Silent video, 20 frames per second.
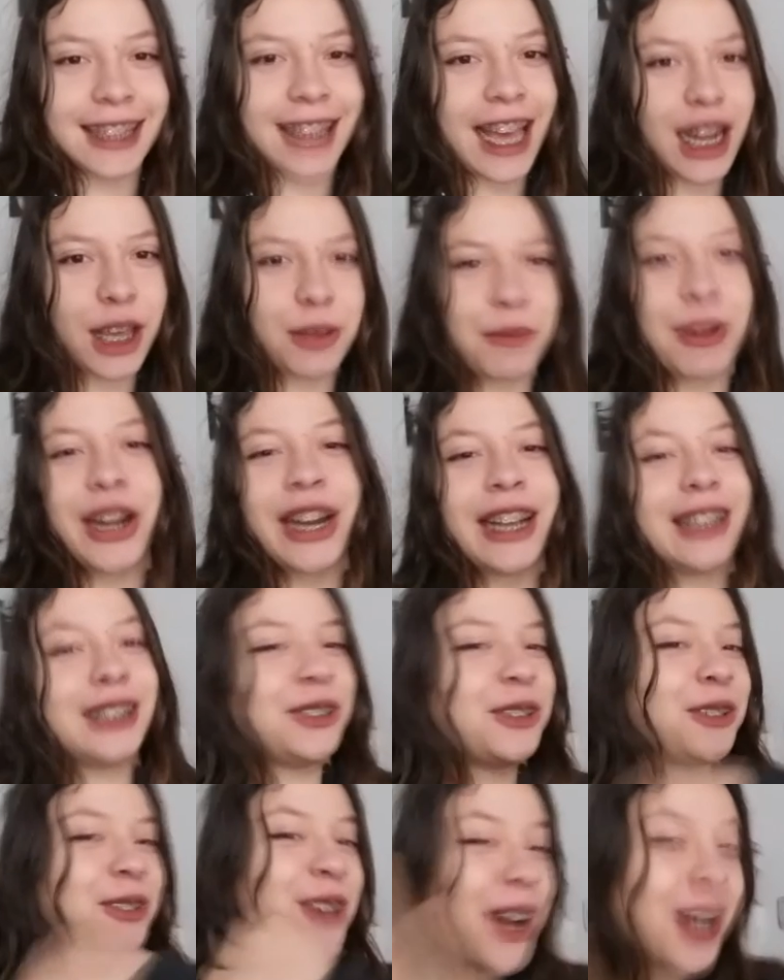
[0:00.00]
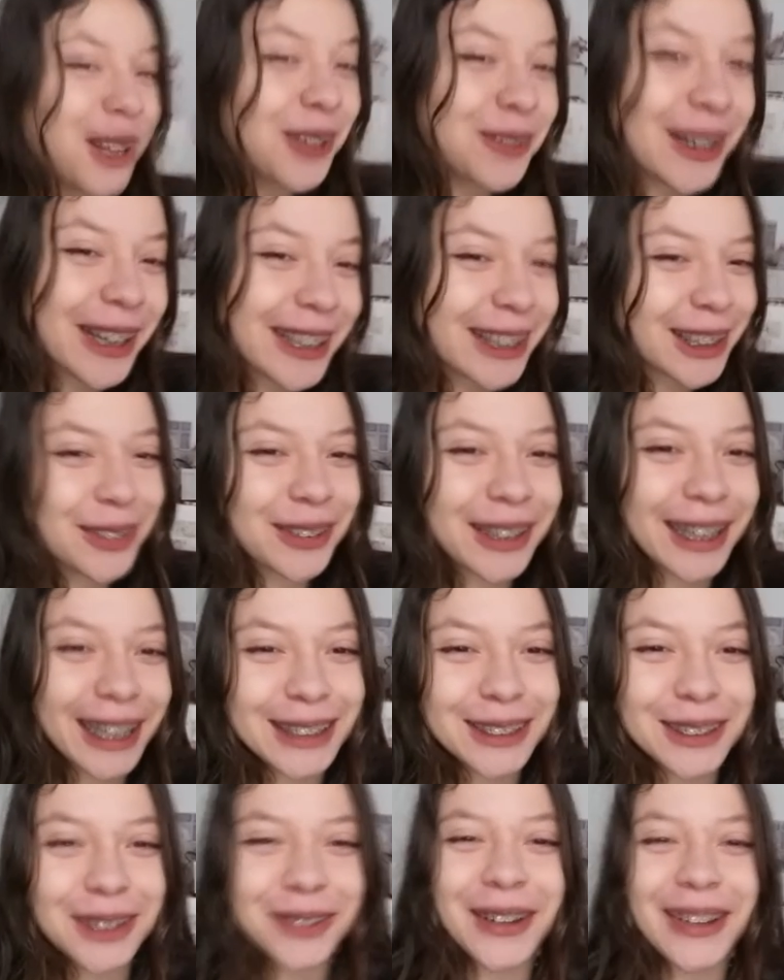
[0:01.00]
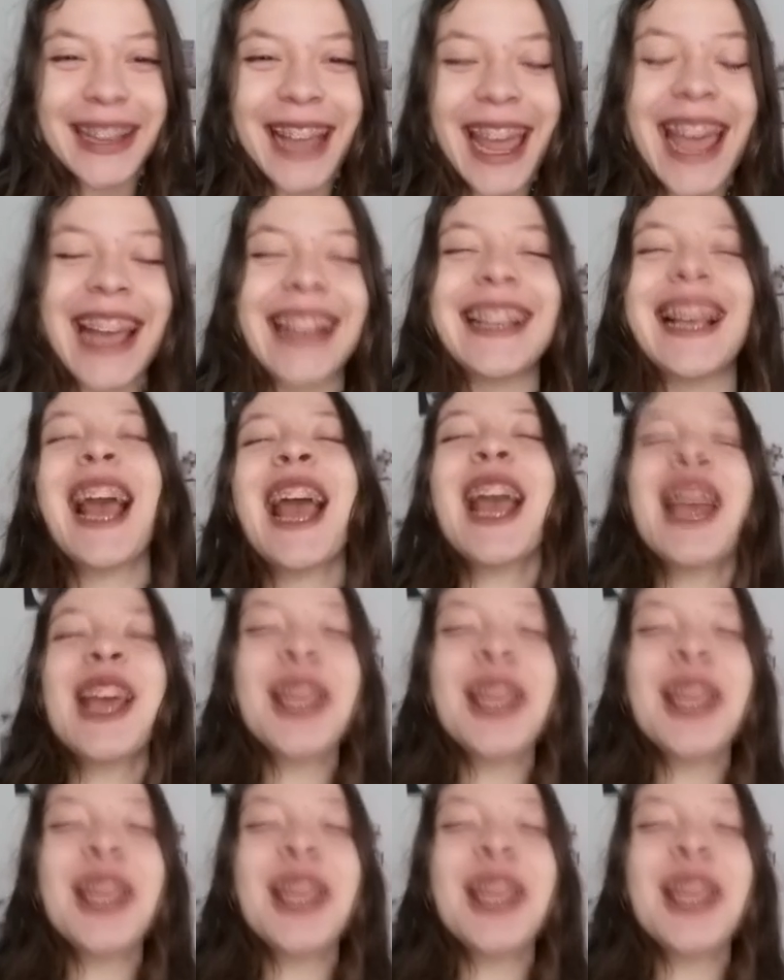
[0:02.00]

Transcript: getting married to role model في قسم الفتيات